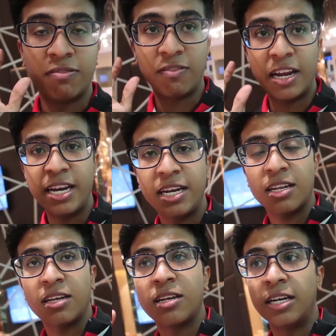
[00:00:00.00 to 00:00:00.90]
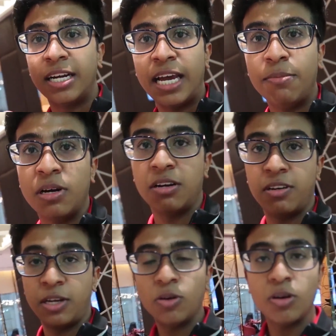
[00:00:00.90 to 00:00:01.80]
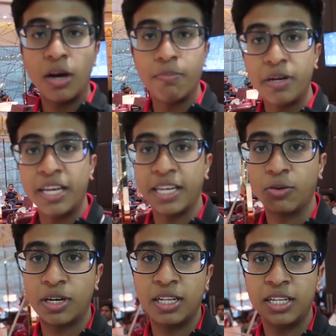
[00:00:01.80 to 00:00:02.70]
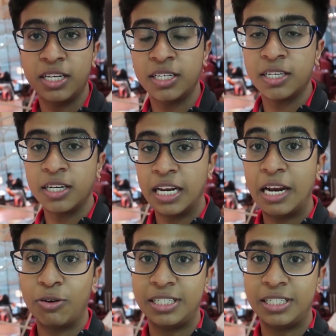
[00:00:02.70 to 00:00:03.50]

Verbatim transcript: உங்கள் ஃப்ளைட்டுக்கு டைம் ஆகிற வரைக்கும் அப்படியே இங்கே உட்காந்து நல்லா